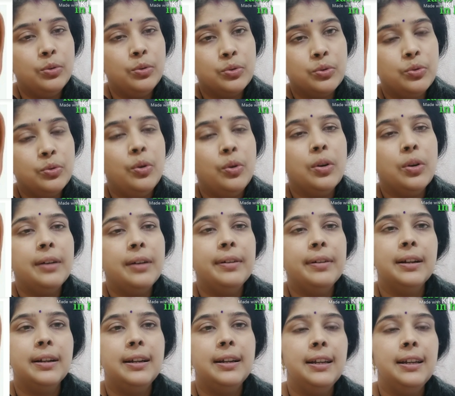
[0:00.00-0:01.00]
उसको
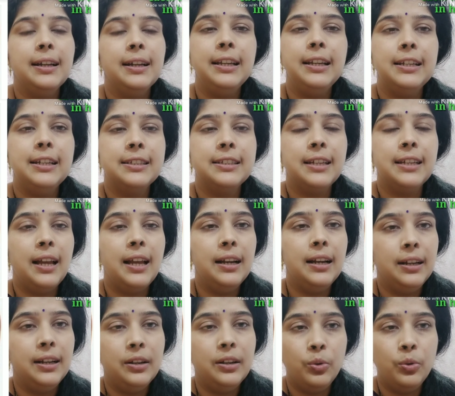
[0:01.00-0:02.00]
कवर करने के लिए सेल
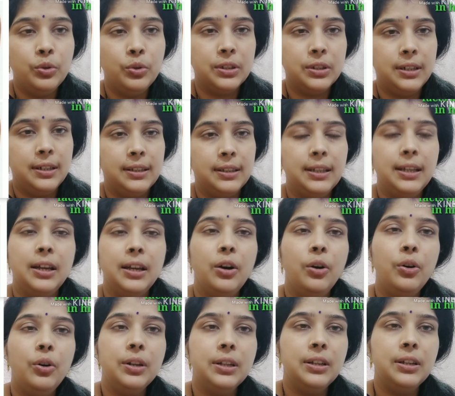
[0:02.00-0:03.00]
ग्रोथ करती हैं
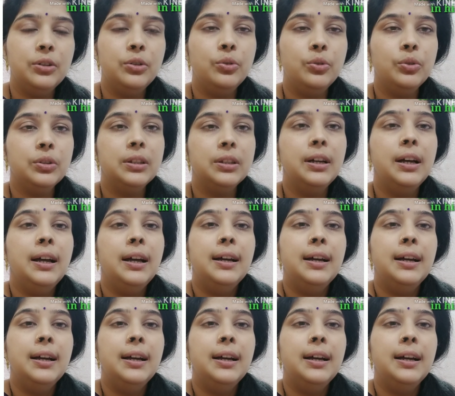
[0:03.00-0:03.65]
और ये ग्रोथ